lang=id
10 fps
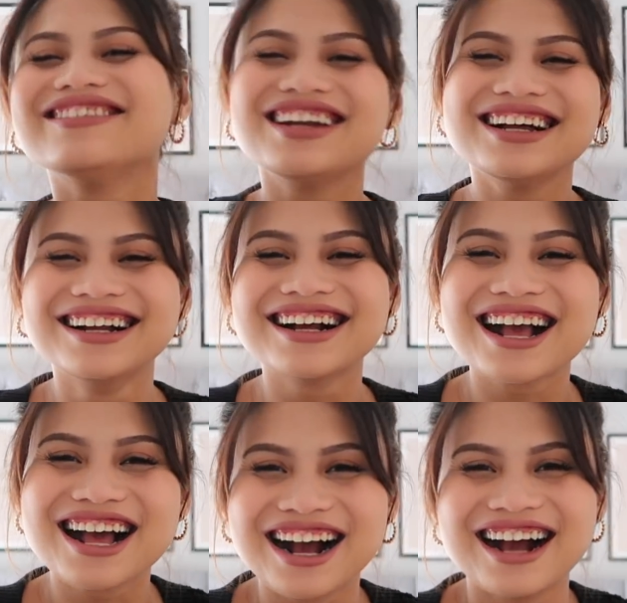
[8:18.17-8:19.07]
udah
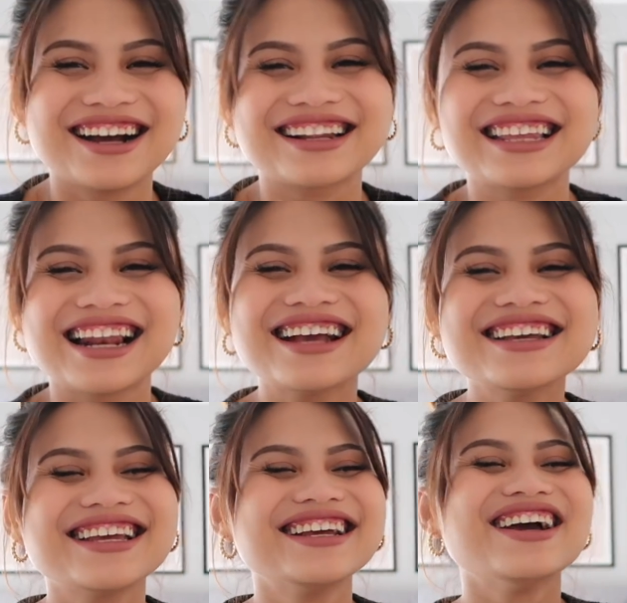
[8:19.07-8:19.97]
nggak nggak ngerti
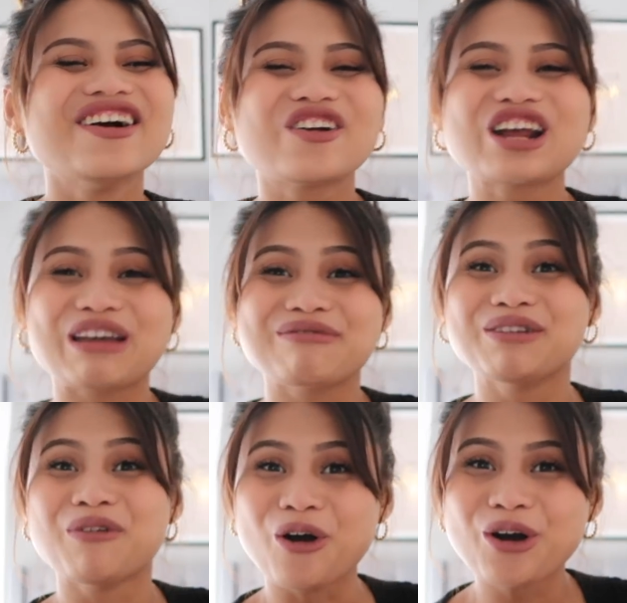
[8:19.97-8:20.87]
lagi udah kayak
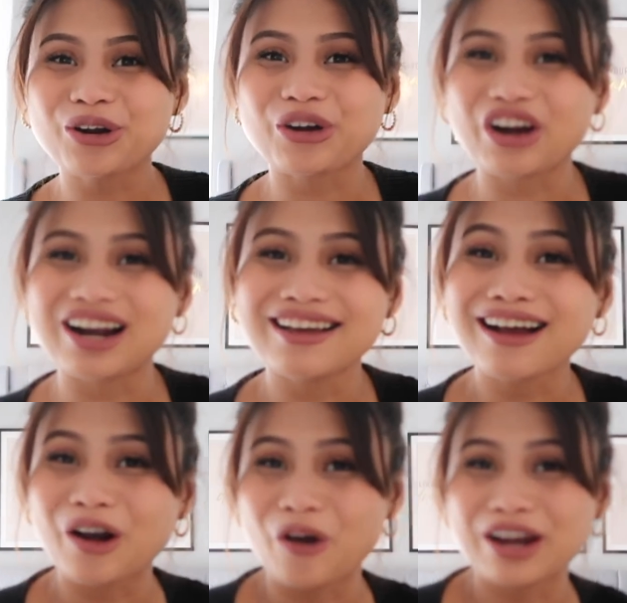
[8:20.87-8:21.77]
film horor kali ya
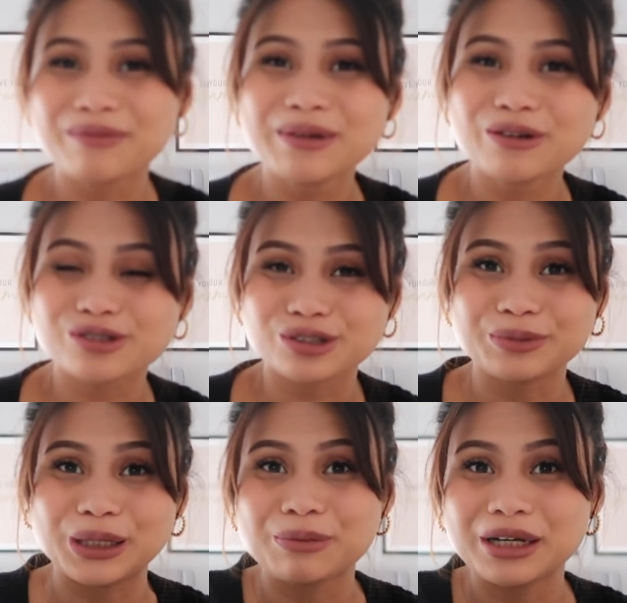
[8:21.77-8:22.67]
kalau nggak dibius tuh
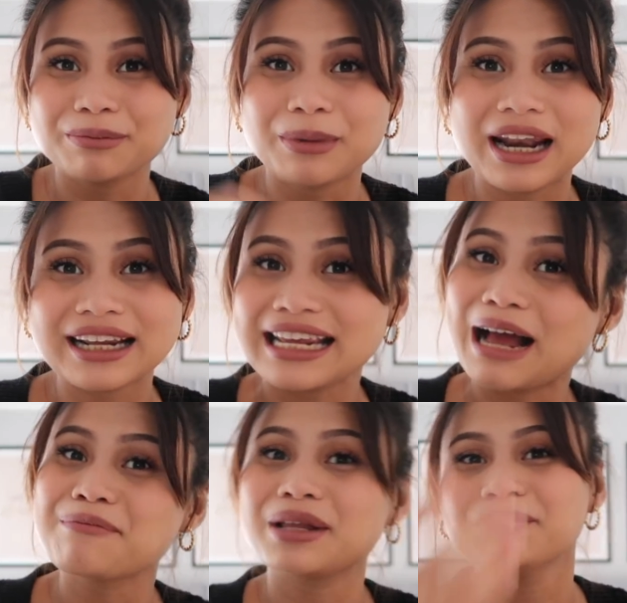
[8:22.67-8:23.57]
tiba-tiba di black
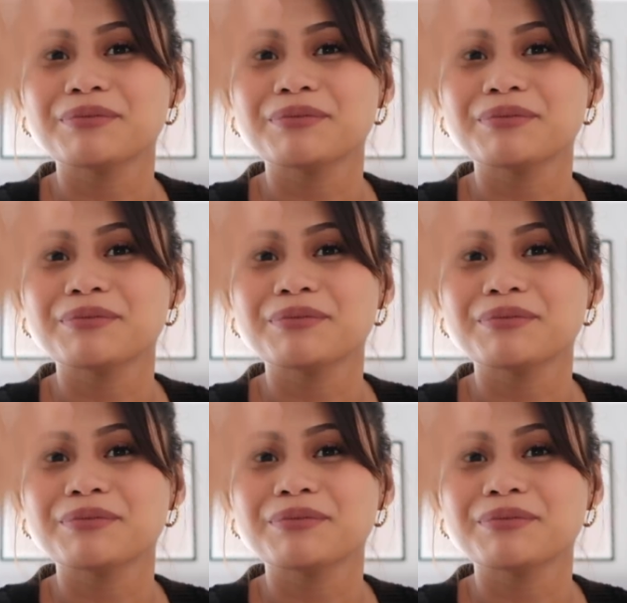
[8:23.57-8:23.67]
diambil